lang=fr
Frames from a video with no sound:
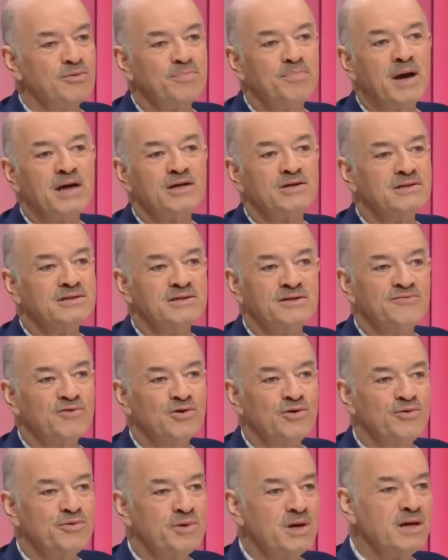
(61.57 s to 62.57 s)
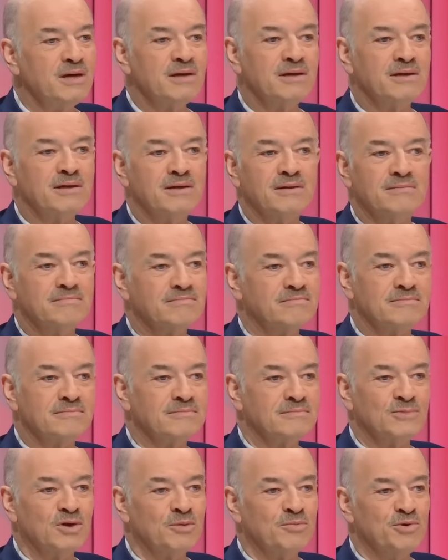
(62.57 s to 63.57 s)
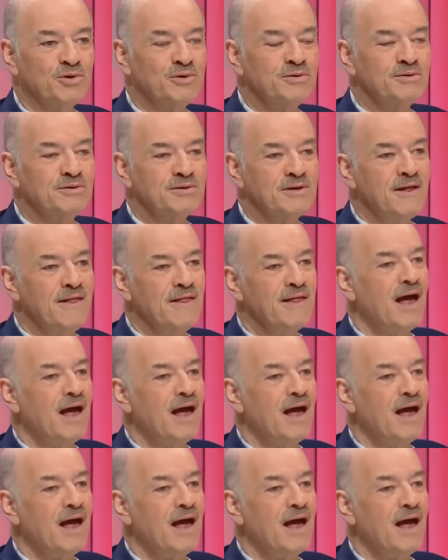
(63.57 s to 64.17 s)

ne pas évoluer, et tant mieux,